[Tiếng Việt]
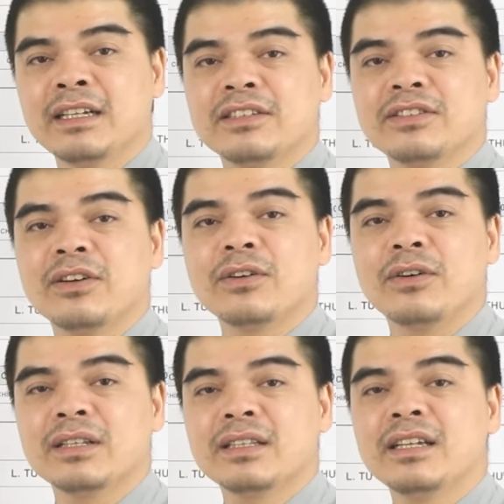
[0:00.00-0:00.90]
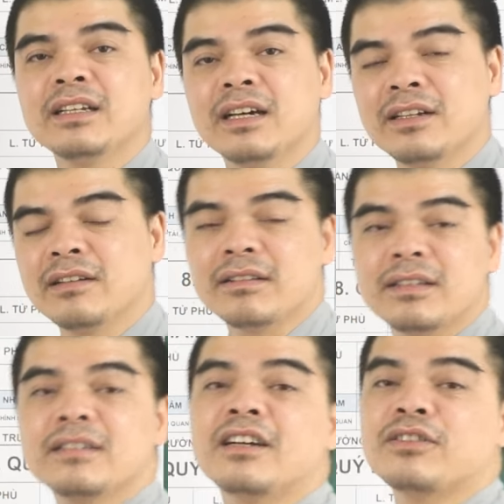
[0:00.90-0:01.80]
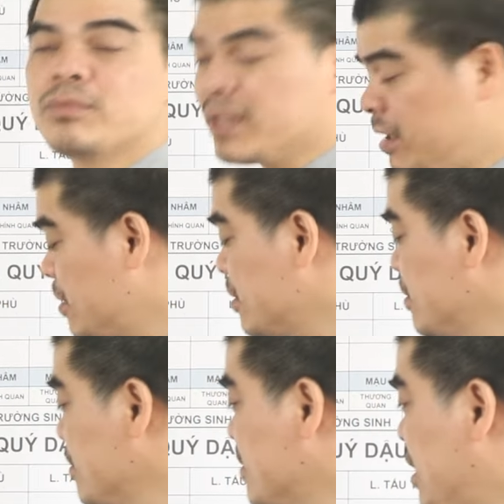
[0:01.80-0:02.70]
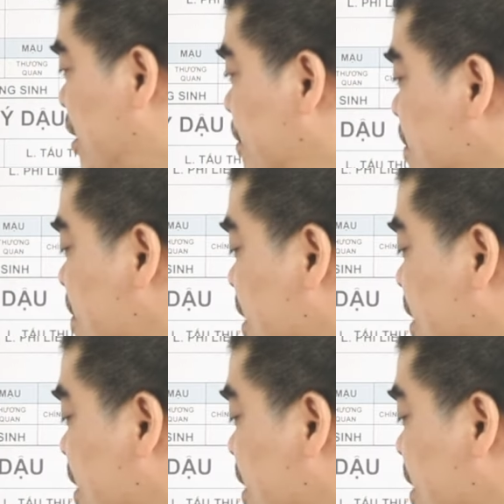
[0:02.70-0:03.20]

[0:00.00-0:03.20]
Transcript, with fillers: do có thiên ấn nó tương trợ giúp đỡ. Đó.